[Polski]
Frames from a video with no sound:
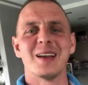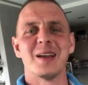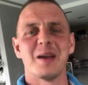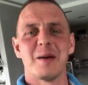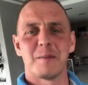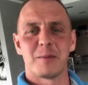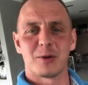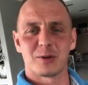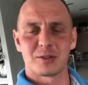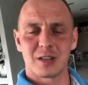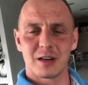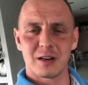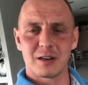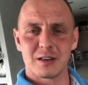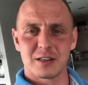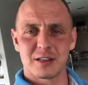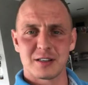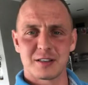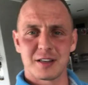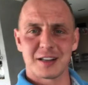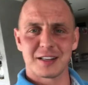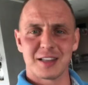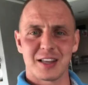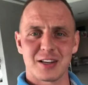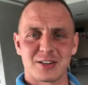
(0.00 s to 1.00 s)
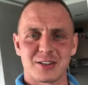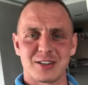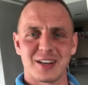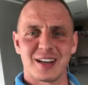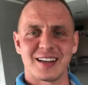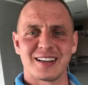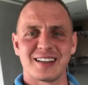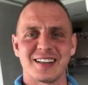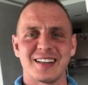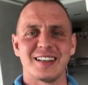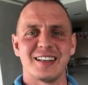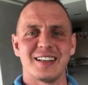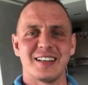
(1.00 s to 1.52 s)
Pozdrawiam Cię serdecznie
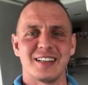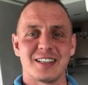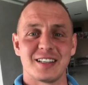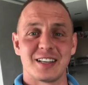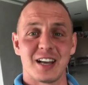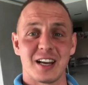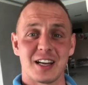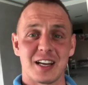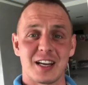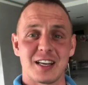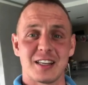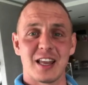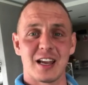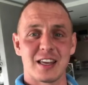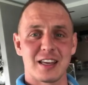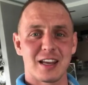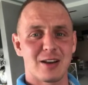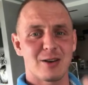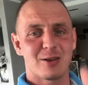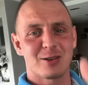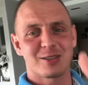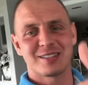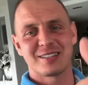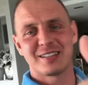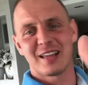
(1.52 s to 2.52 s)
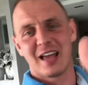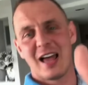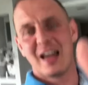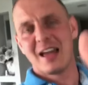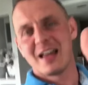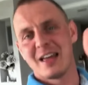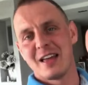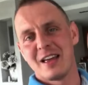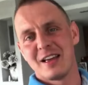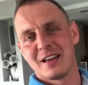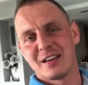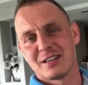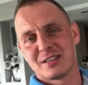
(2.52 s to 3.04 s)
i dzięki Danielu za
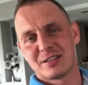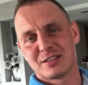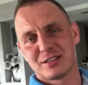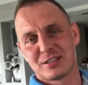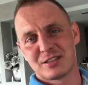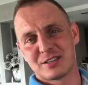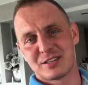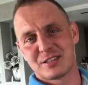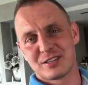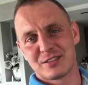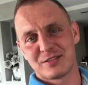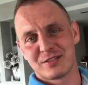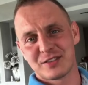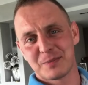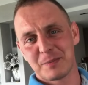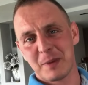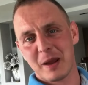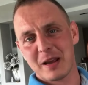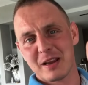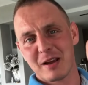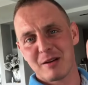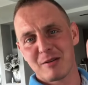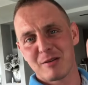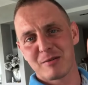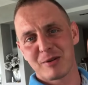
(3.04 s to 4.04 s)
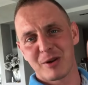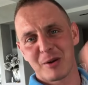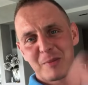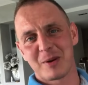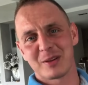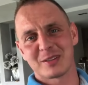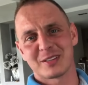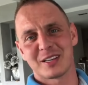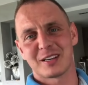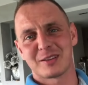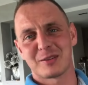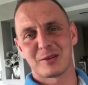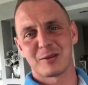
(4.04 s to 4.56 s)
wspaniałą
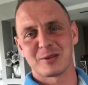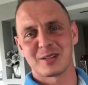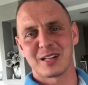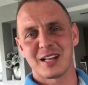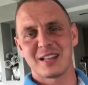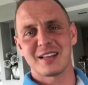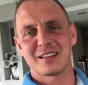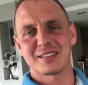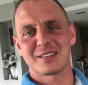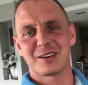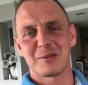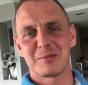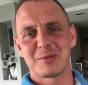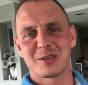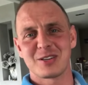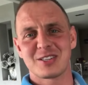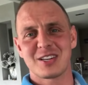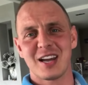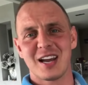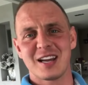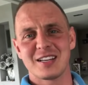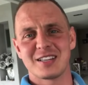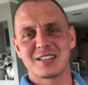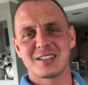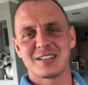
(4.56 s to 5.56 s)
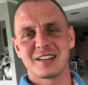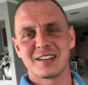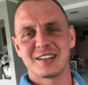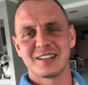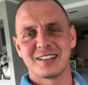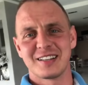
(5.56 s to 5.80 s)
robotę, którą dla nas robisz. Cześć!